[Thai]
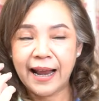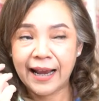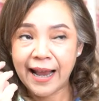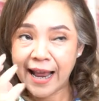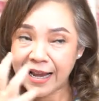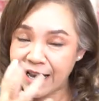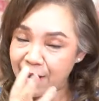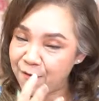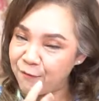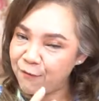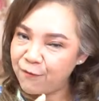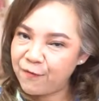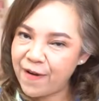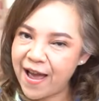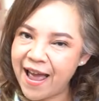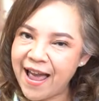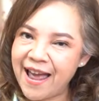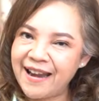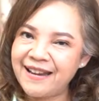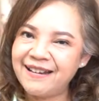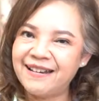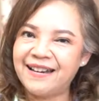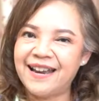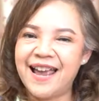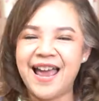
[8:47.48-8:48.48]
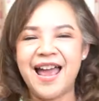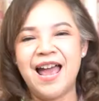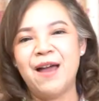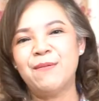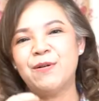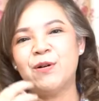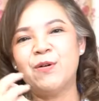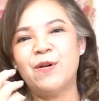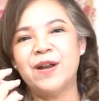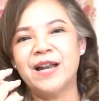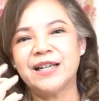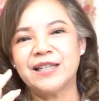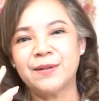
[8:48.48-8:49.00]
การทำฟัน
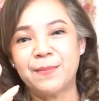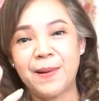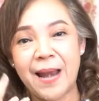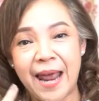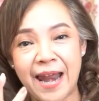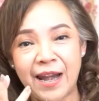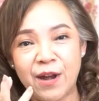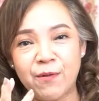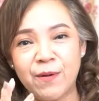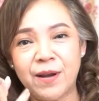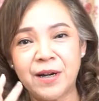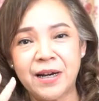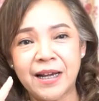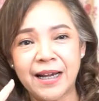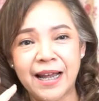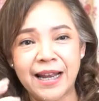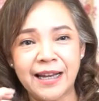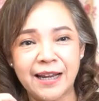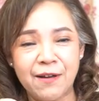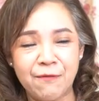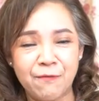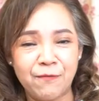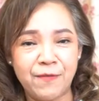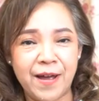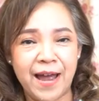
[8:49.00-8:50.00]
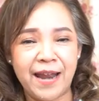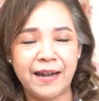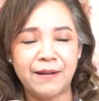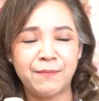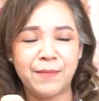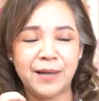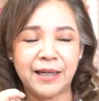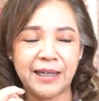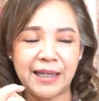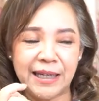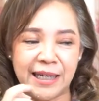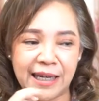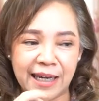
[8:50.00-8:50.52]
บางคนอาจจะแพลนเอาไว้เรื่องการทำฟัน
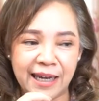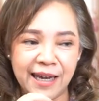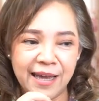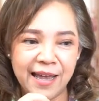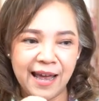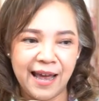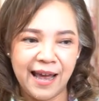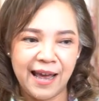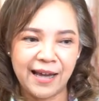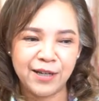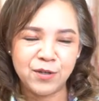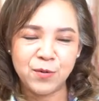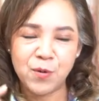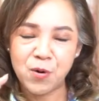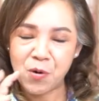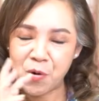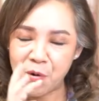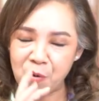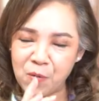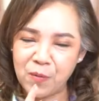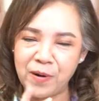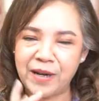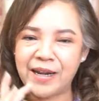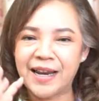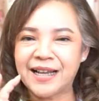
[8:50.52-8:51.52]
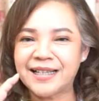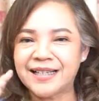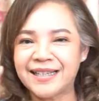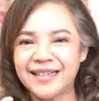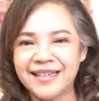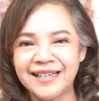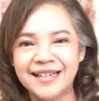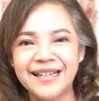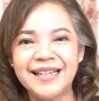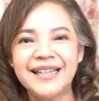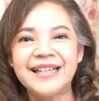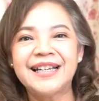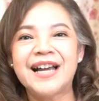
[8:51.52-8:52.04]
บางทีช่วงโควิดอาจจะ
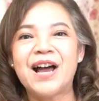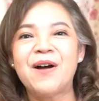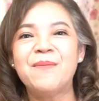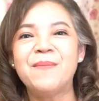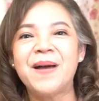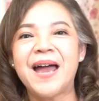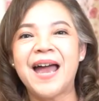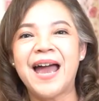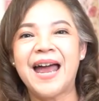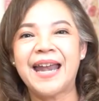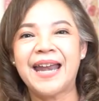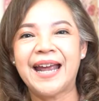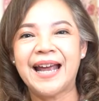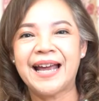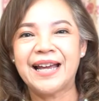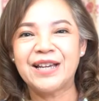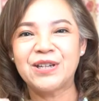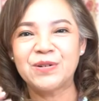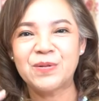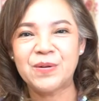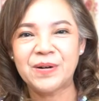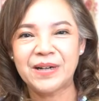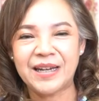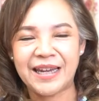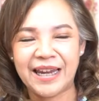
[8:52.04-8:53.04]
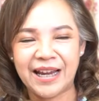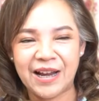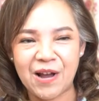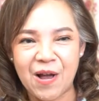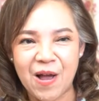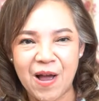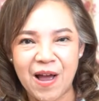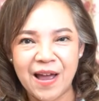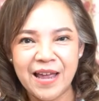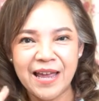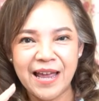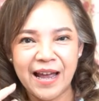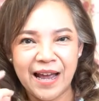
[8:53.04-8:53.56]
ยืดเยื้อมานะคะช่วงนี้
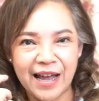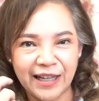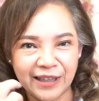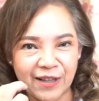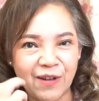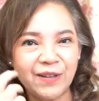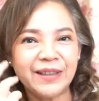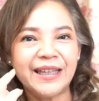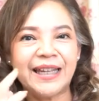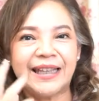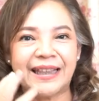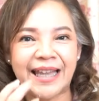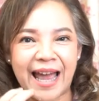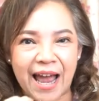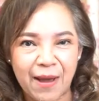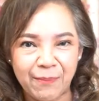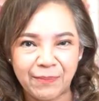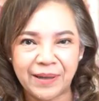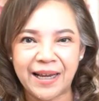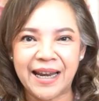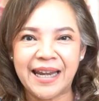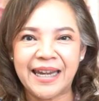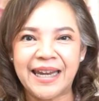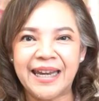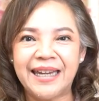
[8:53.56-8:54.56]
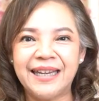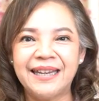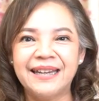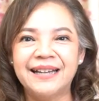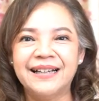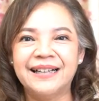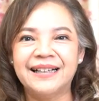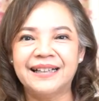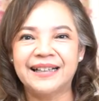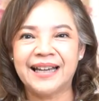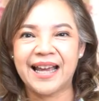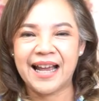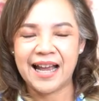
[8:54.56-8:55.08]
ก็ต้องติดตามกันนิด
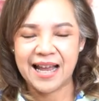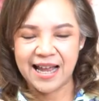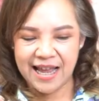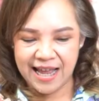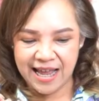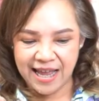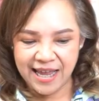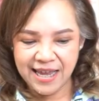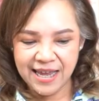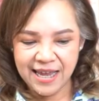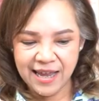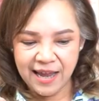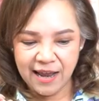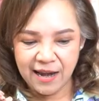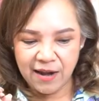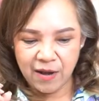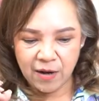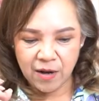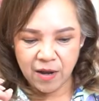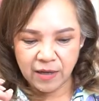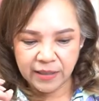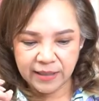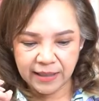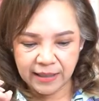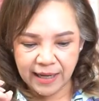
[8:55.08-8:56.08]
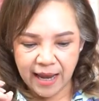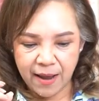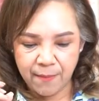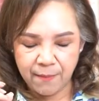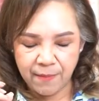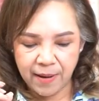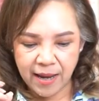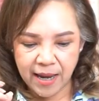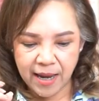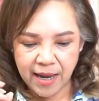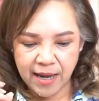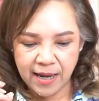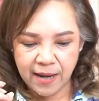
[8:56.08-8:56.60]
นึงนะคะแล้วก็จะ
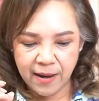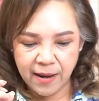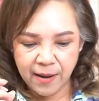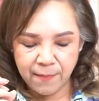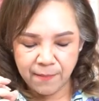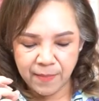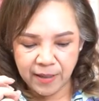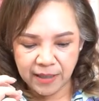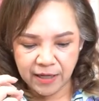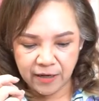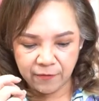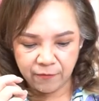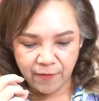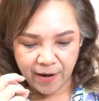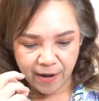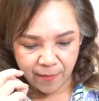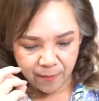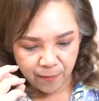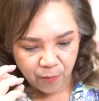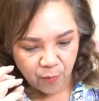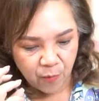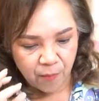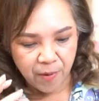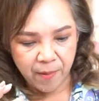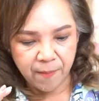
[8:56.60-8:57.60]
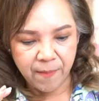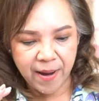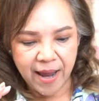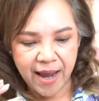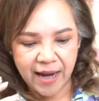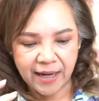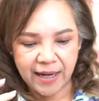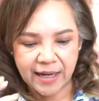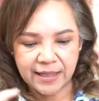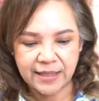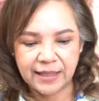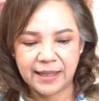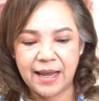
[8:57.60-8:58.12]
ทำให้บางทีฟันผุมา
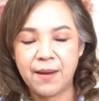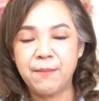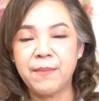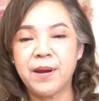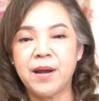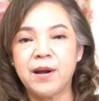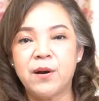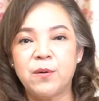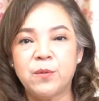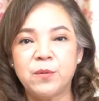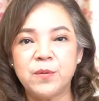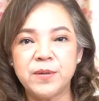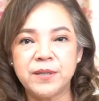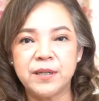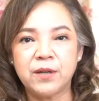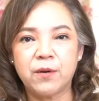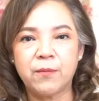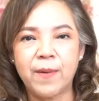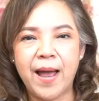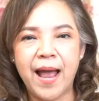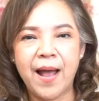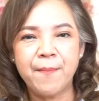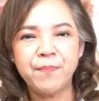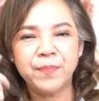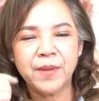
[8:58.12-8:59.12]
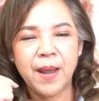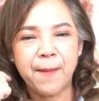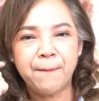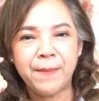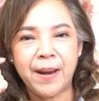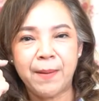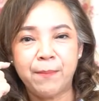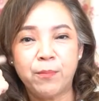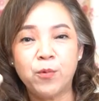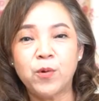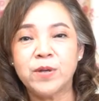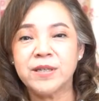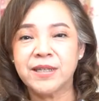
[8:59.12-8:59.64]
กๆเนี่ยจะทำให้เรารู้สึกว่า
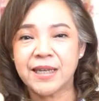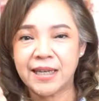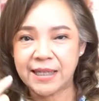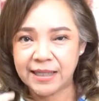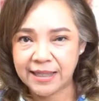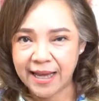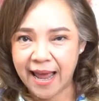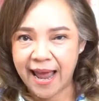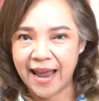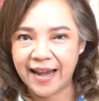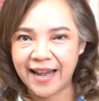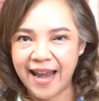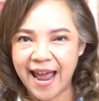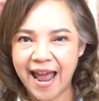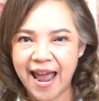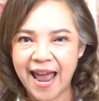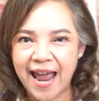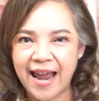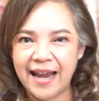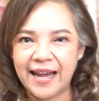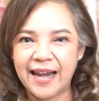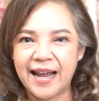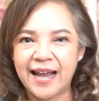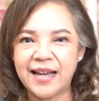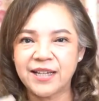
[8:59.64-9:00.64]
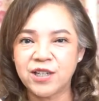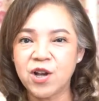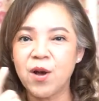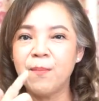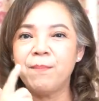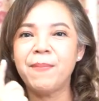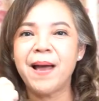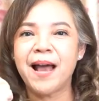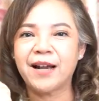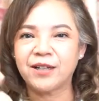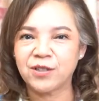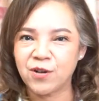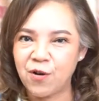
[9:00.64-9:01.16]
มันปวดศีรษะได้นะคะช่อง
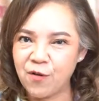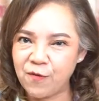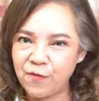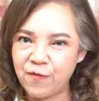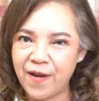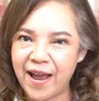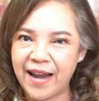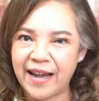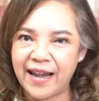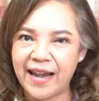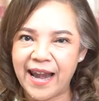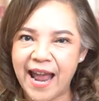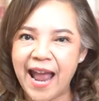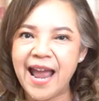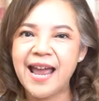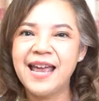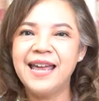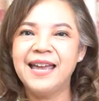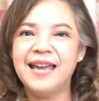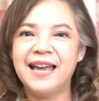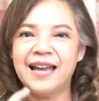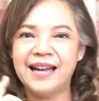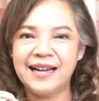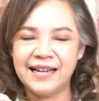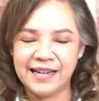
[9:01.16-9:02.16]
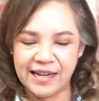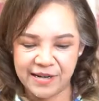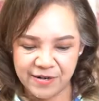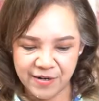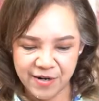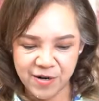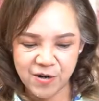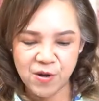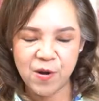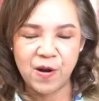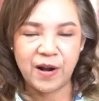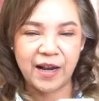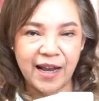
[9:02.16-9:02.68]
ปากช่องฟันนะในเรื่องข